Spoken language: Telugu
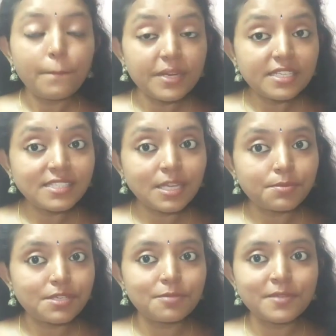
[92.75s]
ప్లీజ్
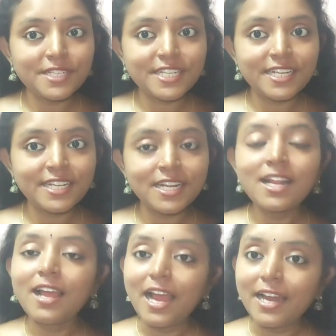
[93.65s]
సబ్స్క్రైబ్ మై ఛానల్
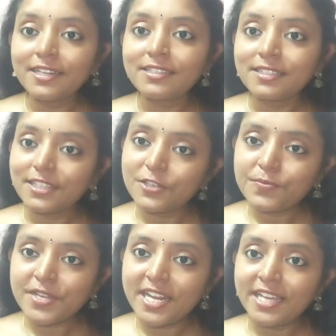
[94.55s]
అండ్ గివ్
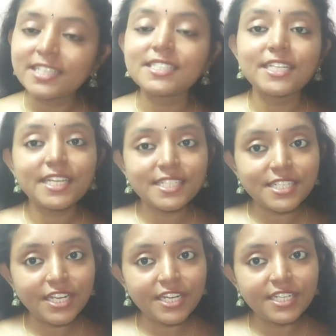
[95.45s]
మీ లైక్ షేర్
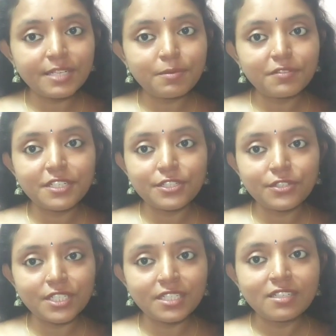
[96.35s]
చేయండి మీ
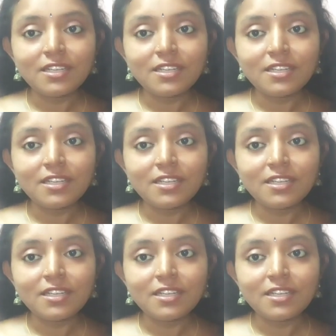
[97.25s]
వీడియోని